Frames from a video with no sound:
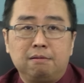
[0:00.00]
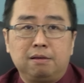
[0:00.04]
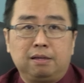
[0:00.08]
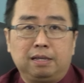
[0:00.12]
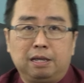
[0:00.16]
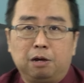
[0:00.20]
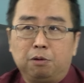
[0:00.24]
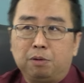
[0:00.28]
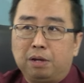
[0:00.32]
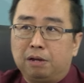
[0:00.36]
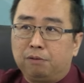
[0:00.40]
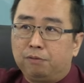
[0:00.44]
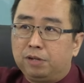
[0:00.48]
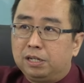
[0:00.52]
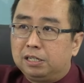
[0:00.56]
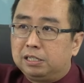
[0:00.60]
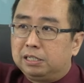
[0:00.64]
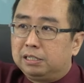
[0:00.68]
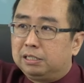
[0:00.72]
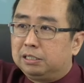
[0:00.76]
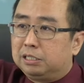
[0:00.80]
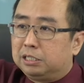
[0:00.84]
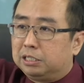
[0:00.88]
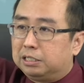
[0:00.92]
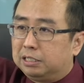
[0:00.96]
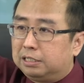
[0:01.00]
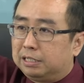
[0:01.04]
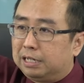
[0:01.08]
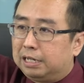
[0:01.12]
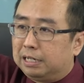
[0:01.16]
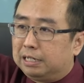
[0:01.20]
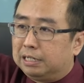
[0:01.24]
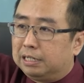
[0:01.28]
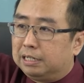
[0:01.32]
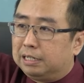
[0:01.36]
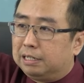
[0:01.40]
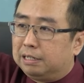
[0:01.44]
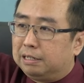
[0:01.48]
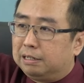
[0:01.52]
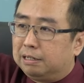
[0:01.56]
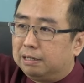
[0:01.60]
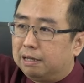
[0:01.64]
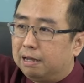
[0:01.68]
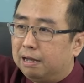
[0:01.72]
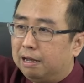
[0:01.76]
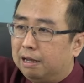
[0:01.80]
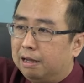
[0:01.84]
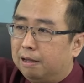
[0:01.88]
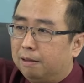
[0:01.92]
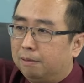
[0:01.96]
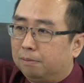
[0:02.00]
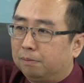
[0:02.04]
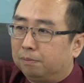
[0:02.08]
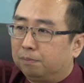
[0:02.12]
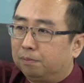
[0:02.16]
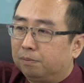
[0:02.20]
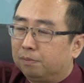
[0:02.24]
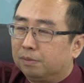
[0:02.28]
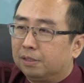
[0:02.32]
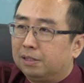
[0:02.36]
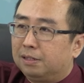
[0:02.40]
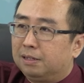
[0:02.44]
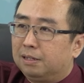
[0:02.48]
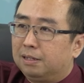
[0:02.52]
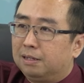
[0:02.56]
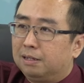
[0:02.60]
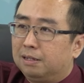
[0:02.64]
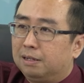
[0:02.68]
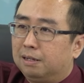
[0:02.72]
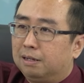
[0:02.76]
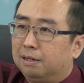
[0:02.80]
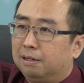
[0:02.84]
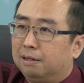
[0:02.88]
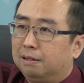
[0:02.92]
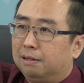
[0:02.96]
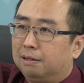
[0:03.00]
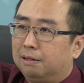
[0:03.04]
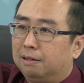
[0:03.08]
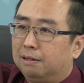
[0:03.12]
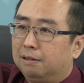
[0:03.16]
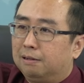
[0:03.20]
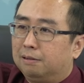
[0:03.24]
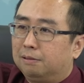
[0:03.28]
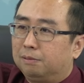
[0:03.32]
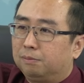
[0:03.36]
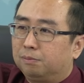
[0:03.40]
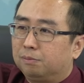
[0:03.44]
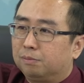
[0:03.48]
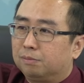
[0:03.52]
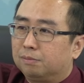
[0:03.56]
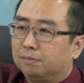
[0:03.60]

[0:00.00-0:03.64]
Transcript: 遥感卫星是那个啊呃，